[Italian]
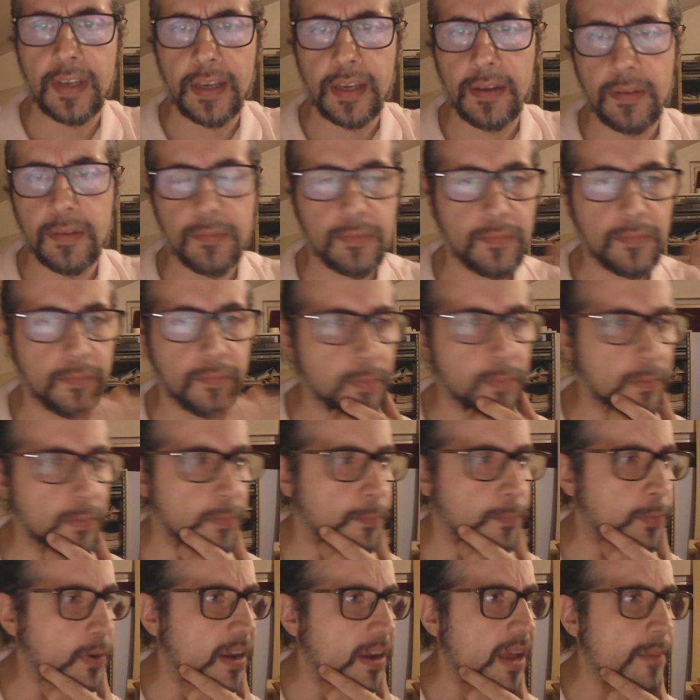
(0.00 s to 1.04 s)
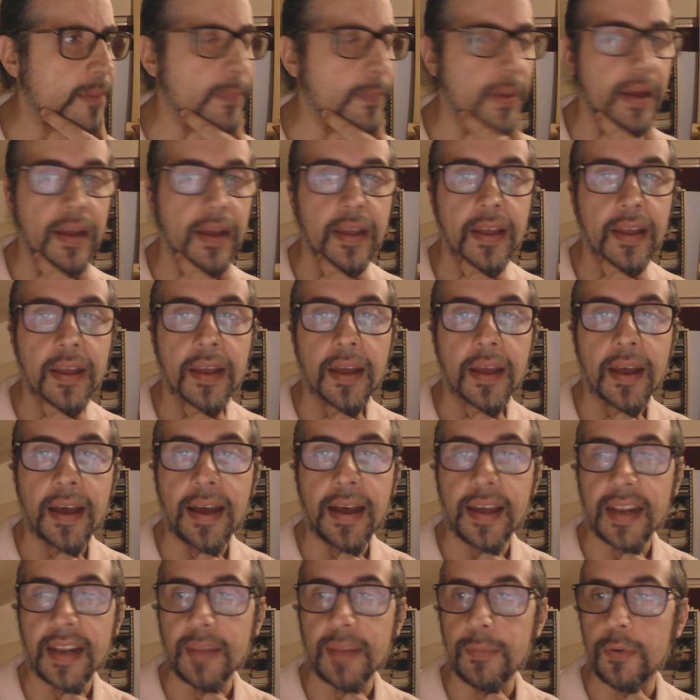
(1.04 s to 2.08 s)
che è un, programma
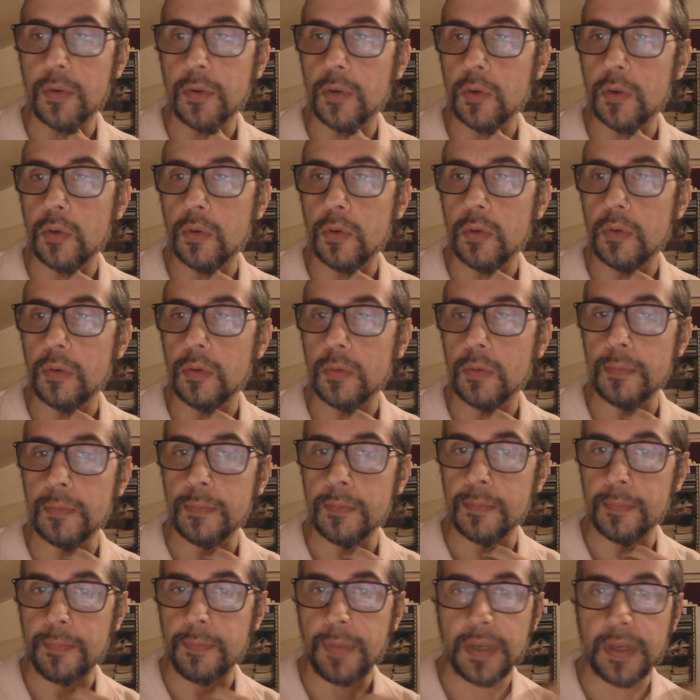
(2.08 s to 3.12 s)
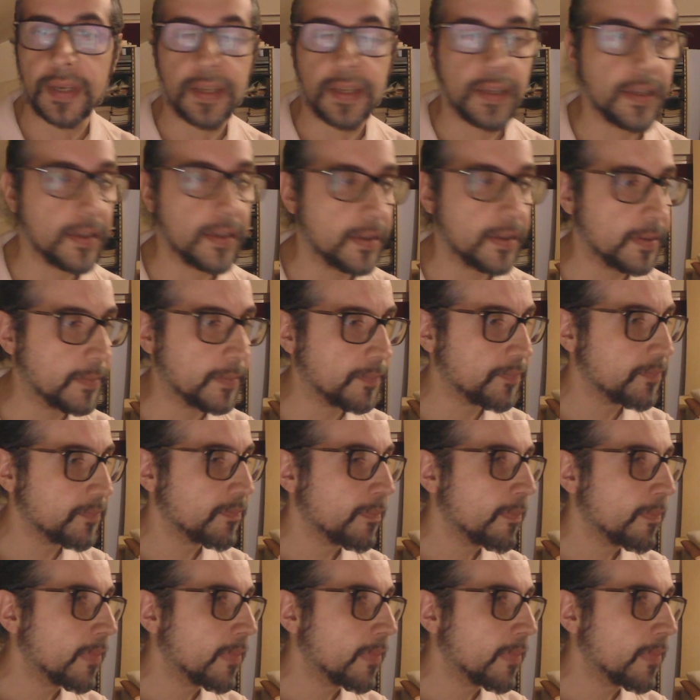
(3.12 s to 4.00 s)
arabo eh, per eh,